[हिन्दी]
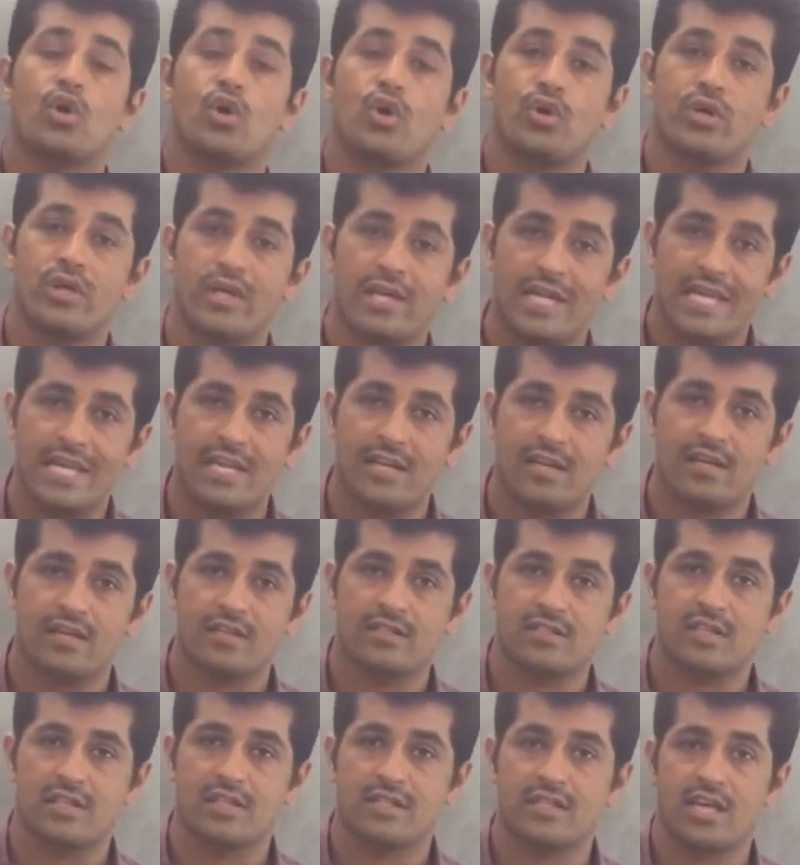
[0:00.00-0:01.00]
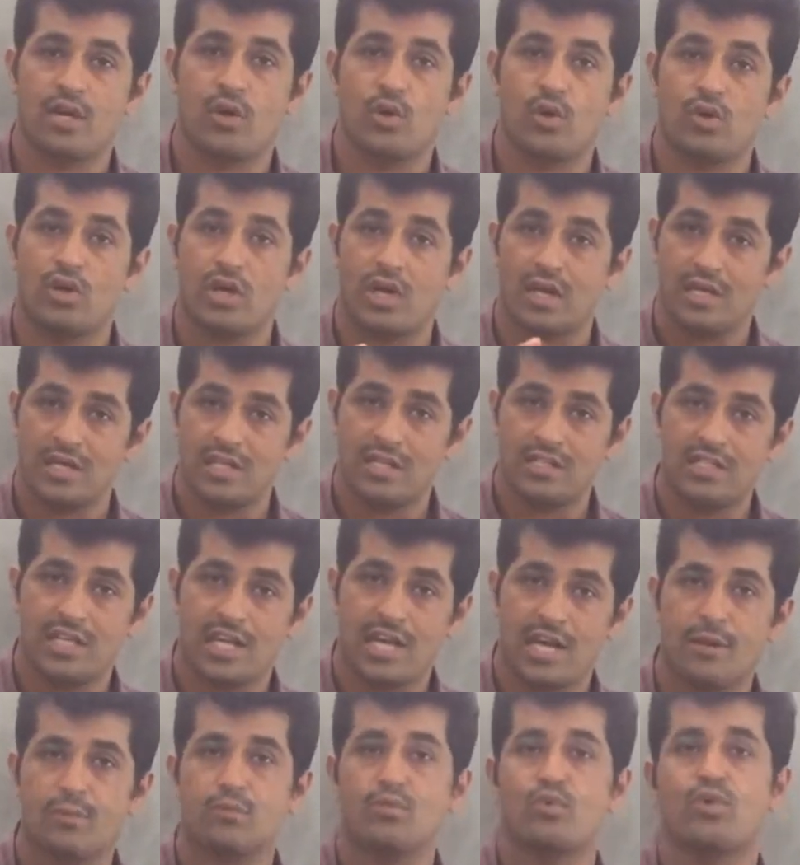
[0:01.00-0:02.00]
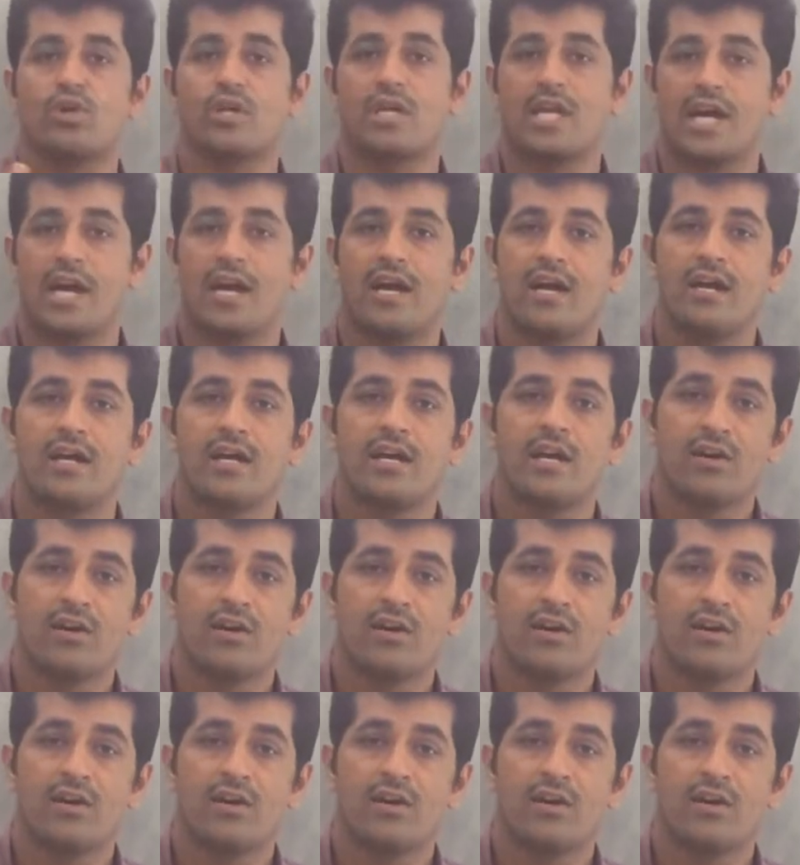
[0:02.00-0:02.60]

को नहीं कर सकते वो करने से आपको क्या